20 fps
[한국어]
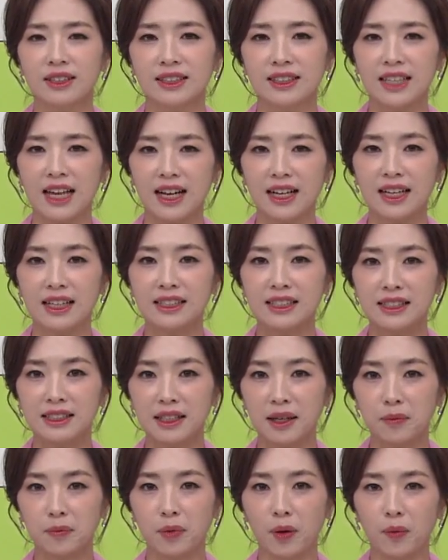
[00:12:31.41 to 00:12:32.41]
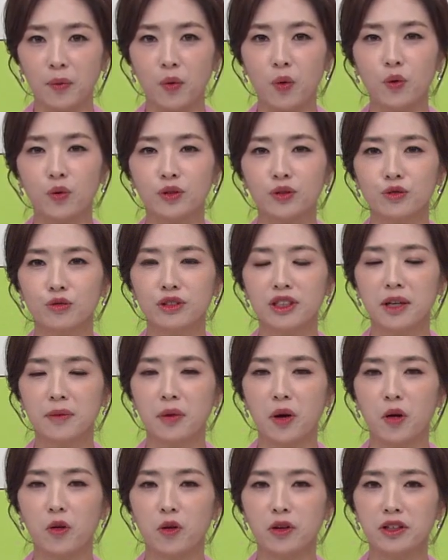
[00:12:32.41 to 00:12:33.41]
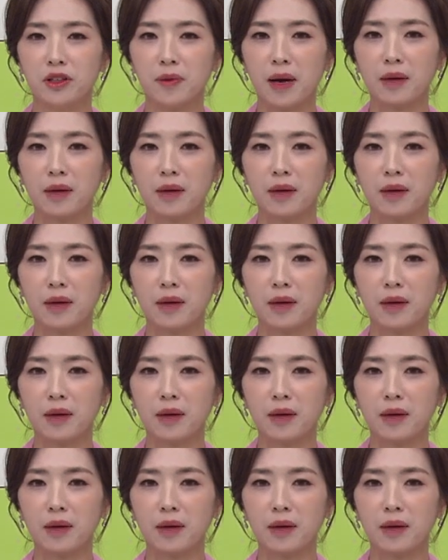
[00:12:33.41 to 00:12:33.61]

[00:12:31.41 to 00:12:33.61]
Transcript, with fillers: 자가진단법 혹은 우리가 병원을